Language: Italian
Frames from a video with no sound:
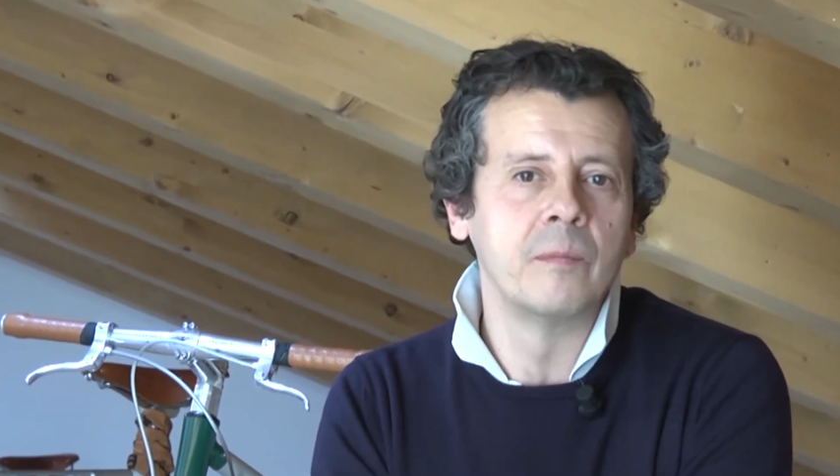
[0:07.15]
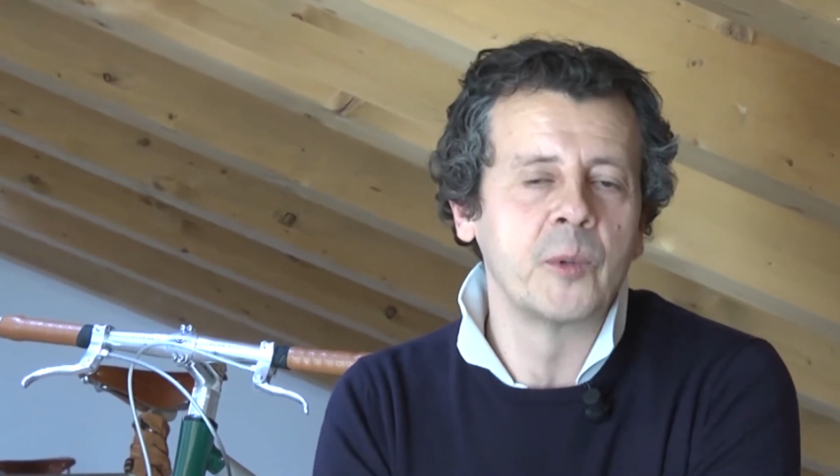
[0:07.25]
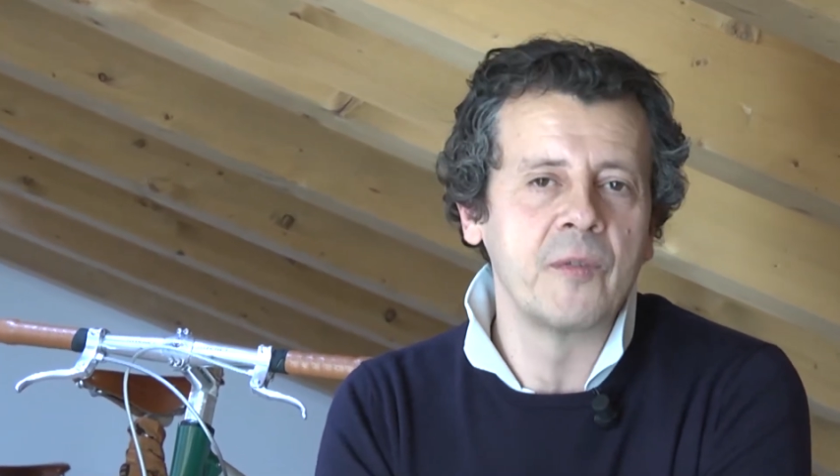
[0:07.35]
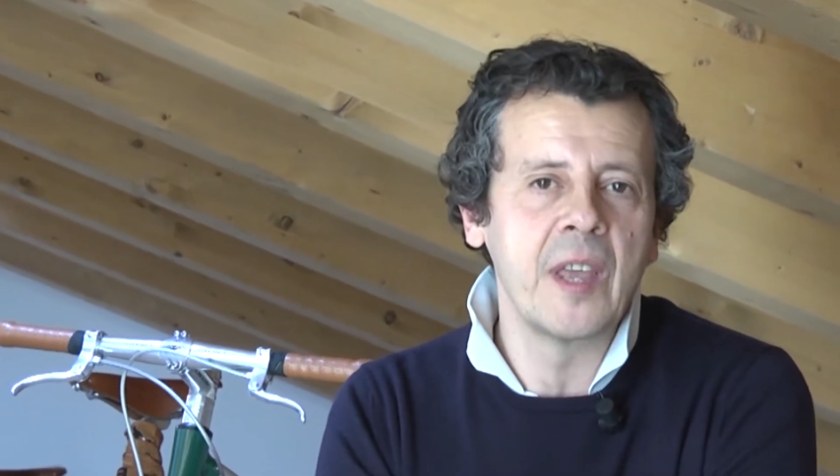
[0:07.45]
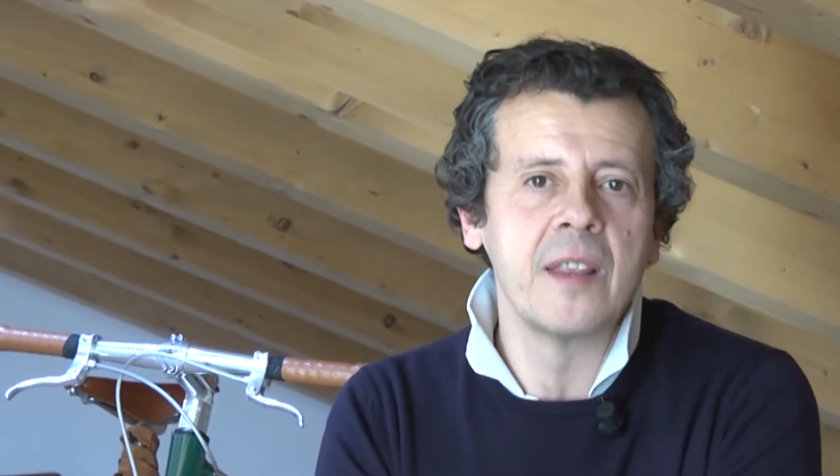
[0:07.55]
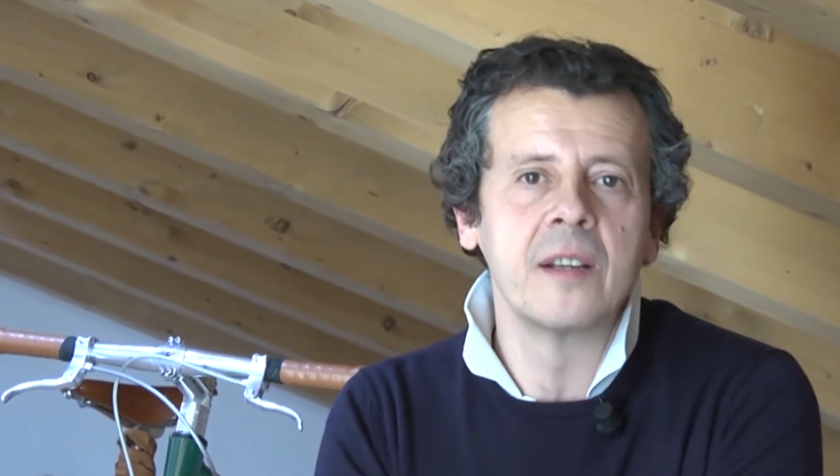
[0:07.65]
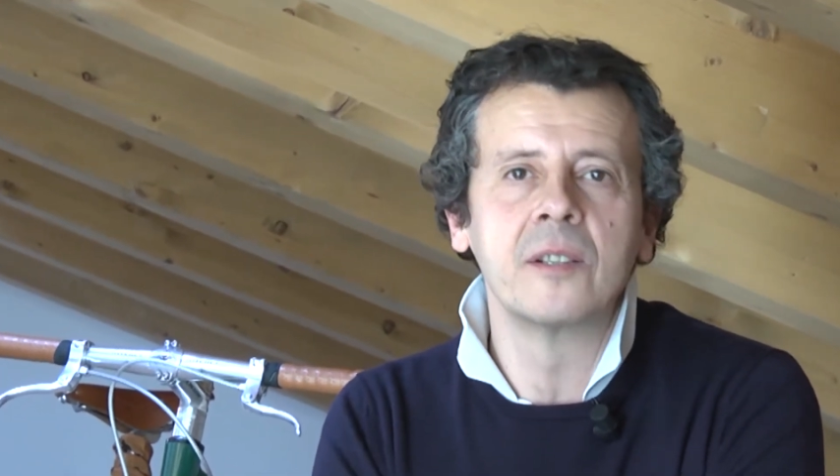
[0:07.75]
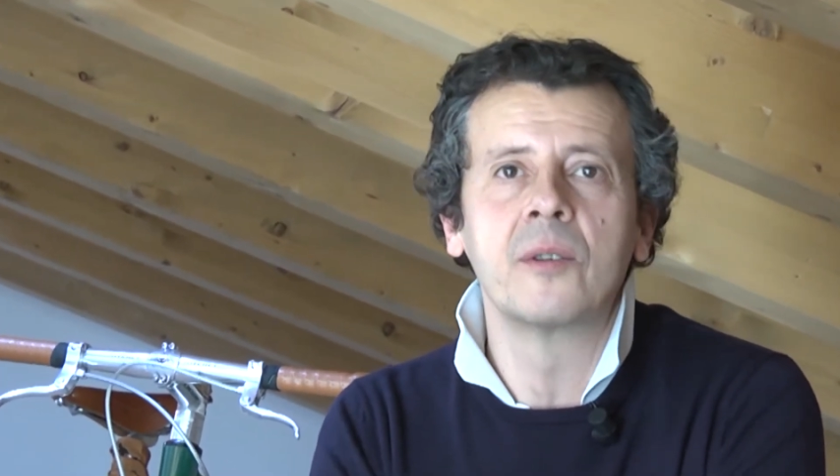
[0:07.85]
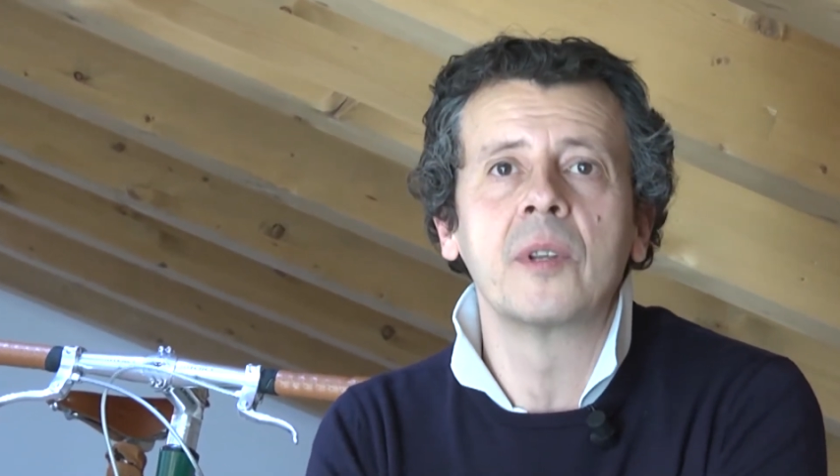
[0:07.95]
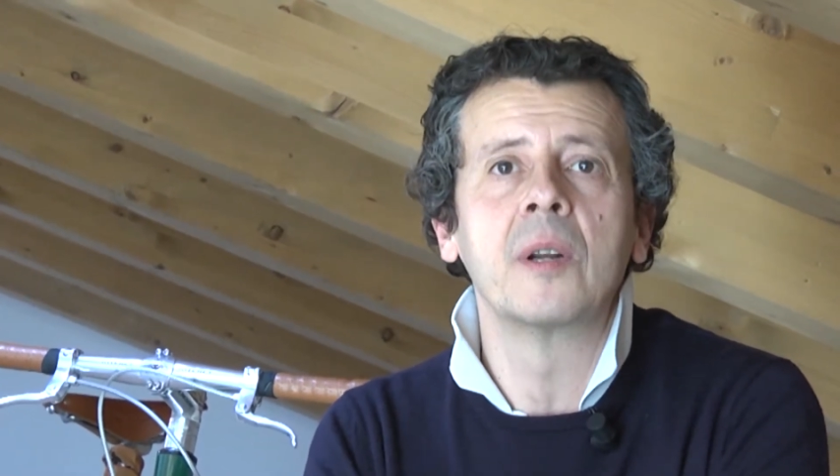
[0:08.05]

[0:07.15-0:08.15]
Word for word: proviene dal settore